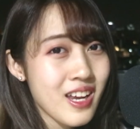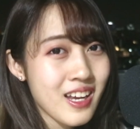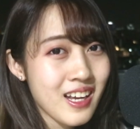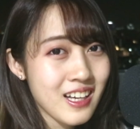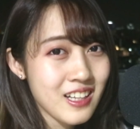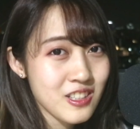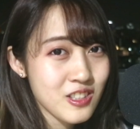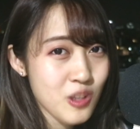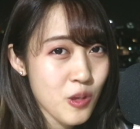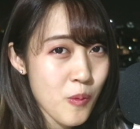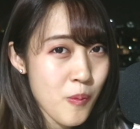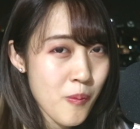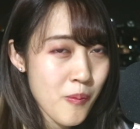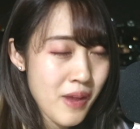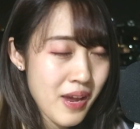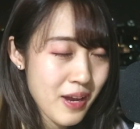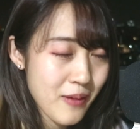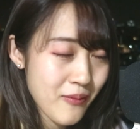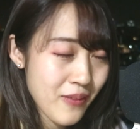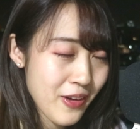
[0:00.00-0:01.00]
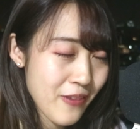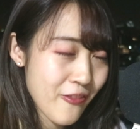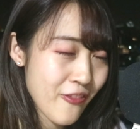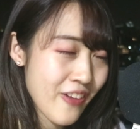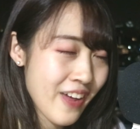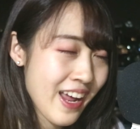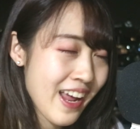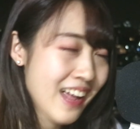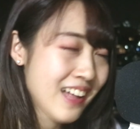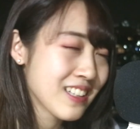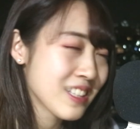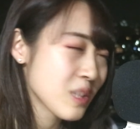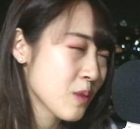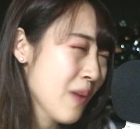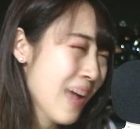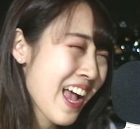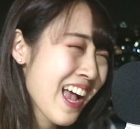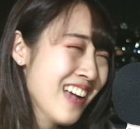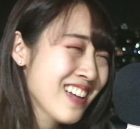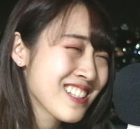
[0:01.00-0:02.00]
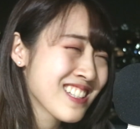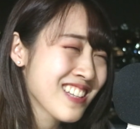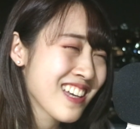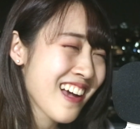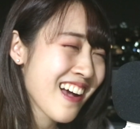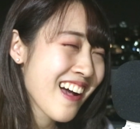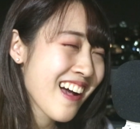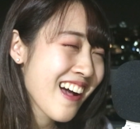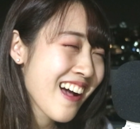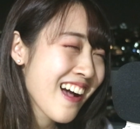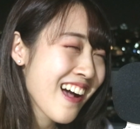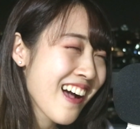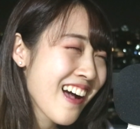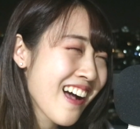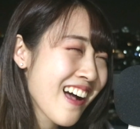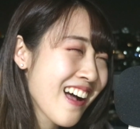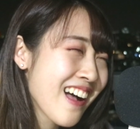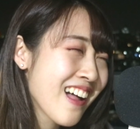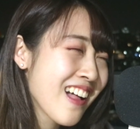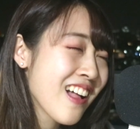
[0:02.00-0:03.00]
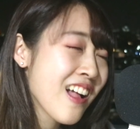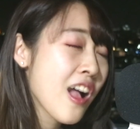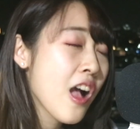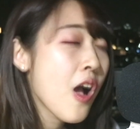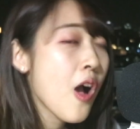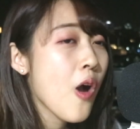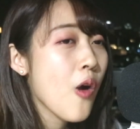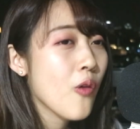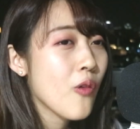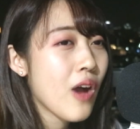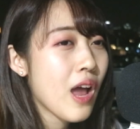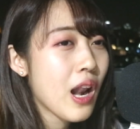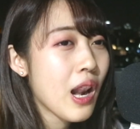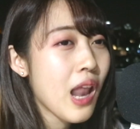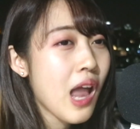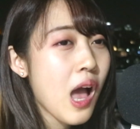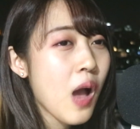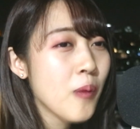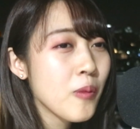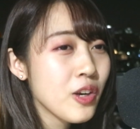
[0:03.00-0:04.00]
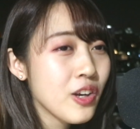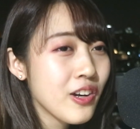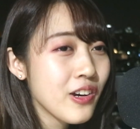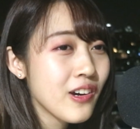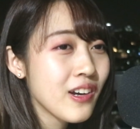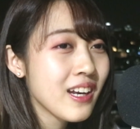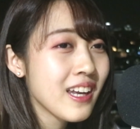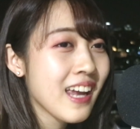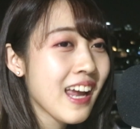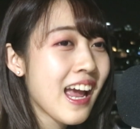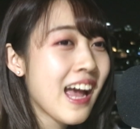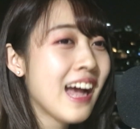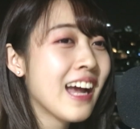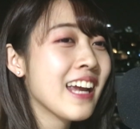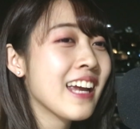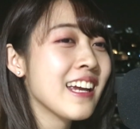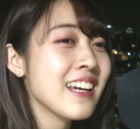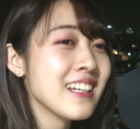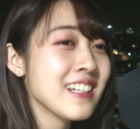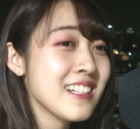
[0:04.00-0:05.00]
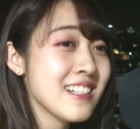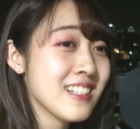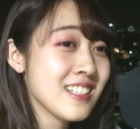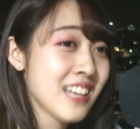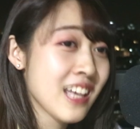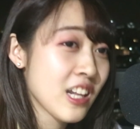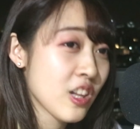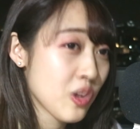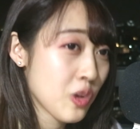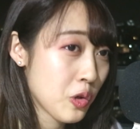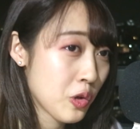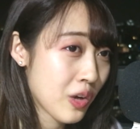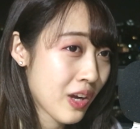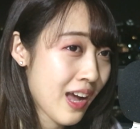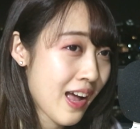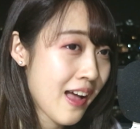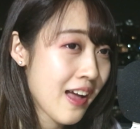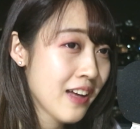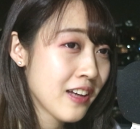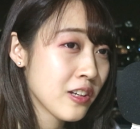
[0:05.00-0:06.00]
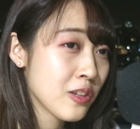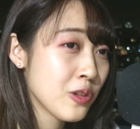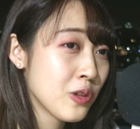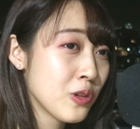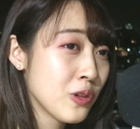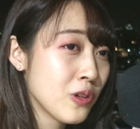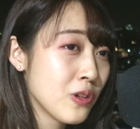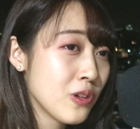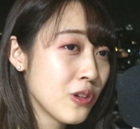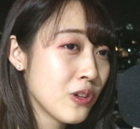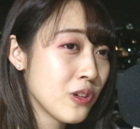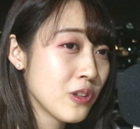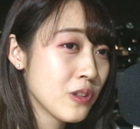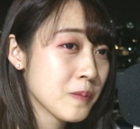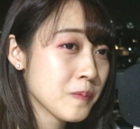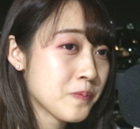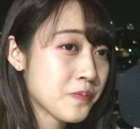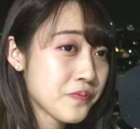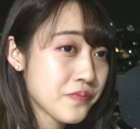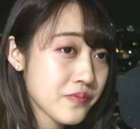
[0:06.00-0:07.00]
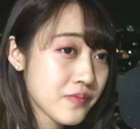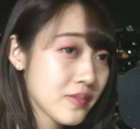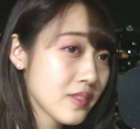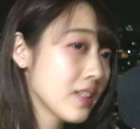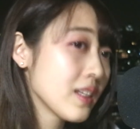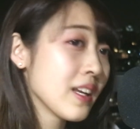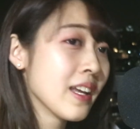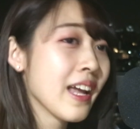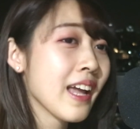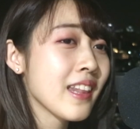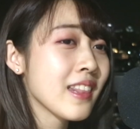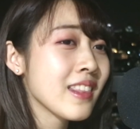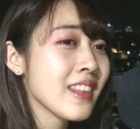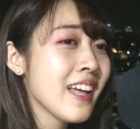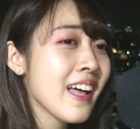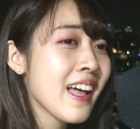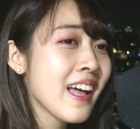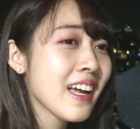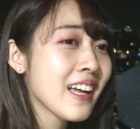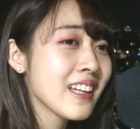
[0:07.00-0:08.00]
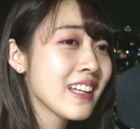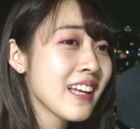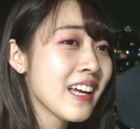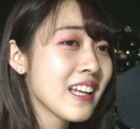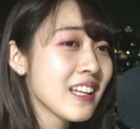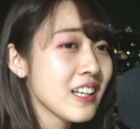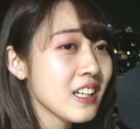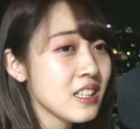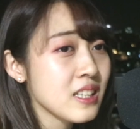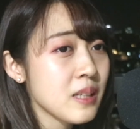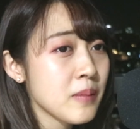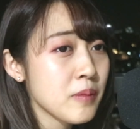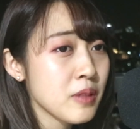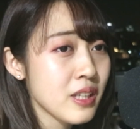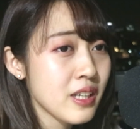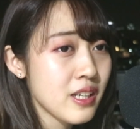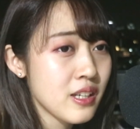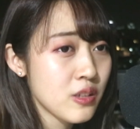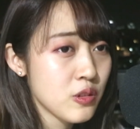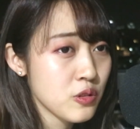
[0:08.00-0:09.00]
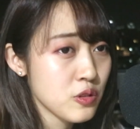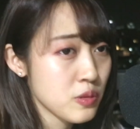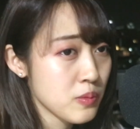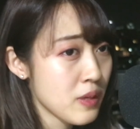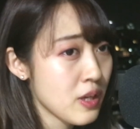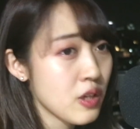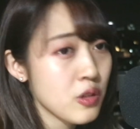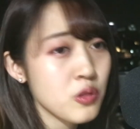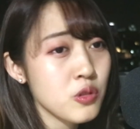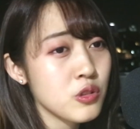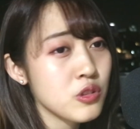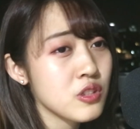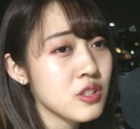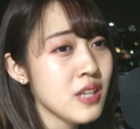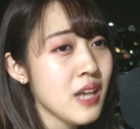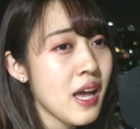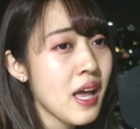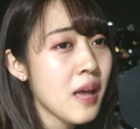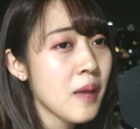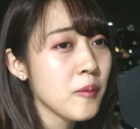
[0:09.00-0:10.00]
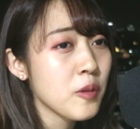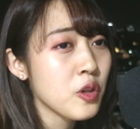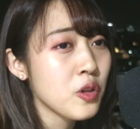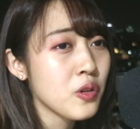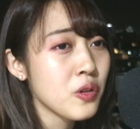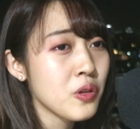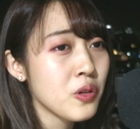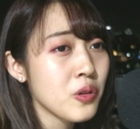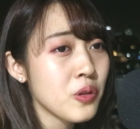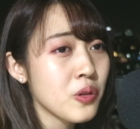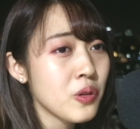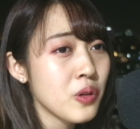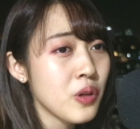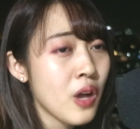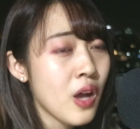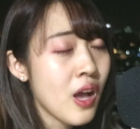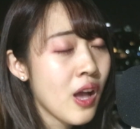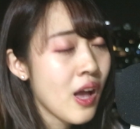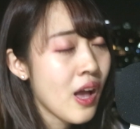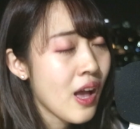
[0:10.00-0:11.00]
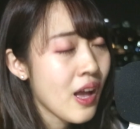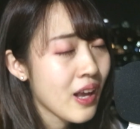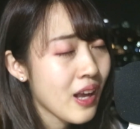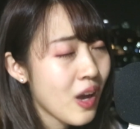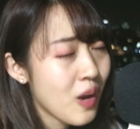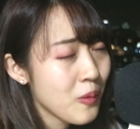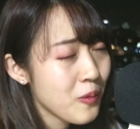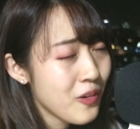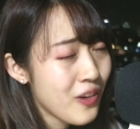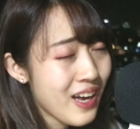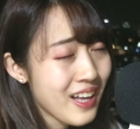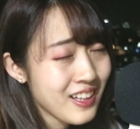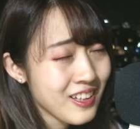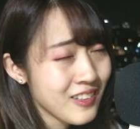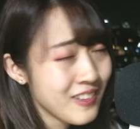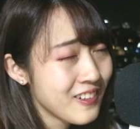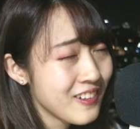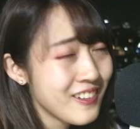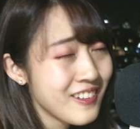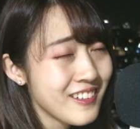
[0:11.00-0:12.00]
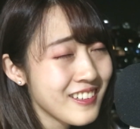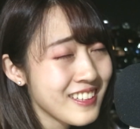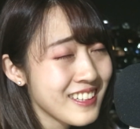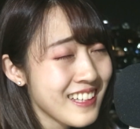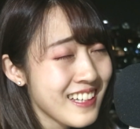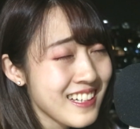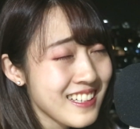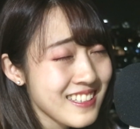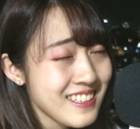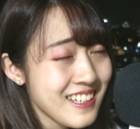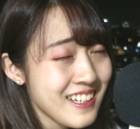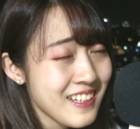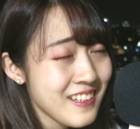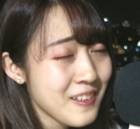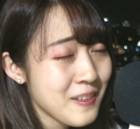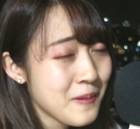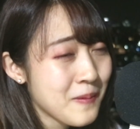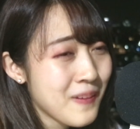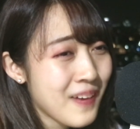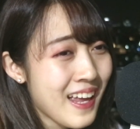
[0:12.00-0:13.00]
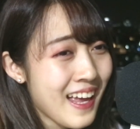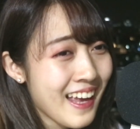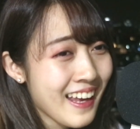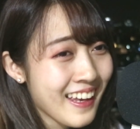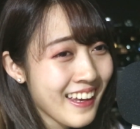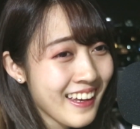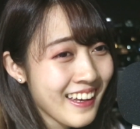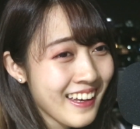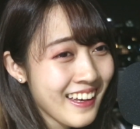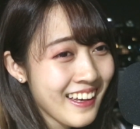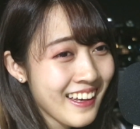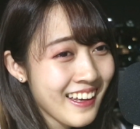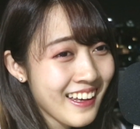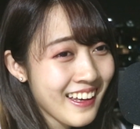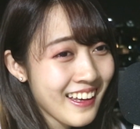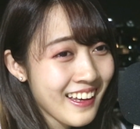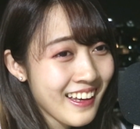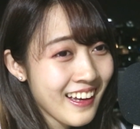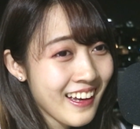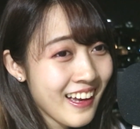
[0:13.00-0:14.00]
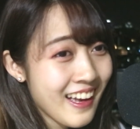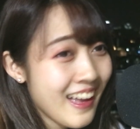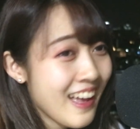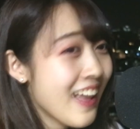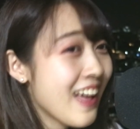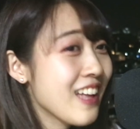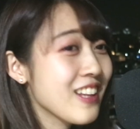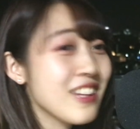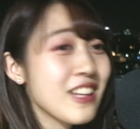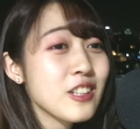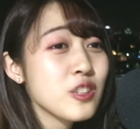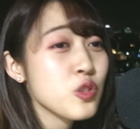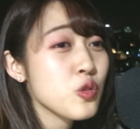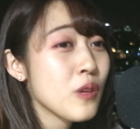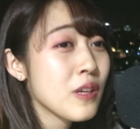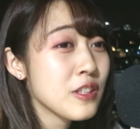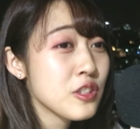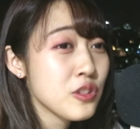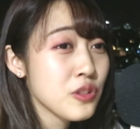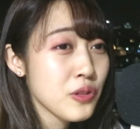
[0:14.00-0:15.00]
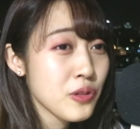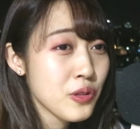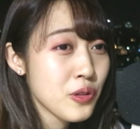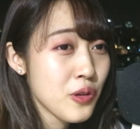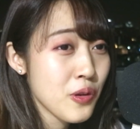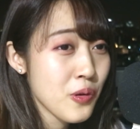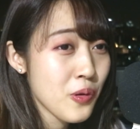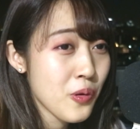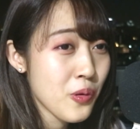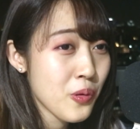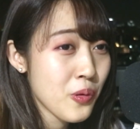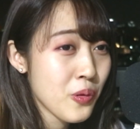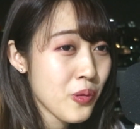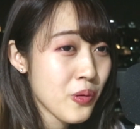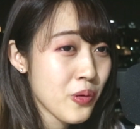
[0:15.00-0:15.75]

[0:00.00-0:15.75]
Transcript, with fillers: Because you make me feel special Walau dunia ingin jatuhkanku Kata-kata tajam terus menghujamku Kau buatku tersenyum lagi That's what you do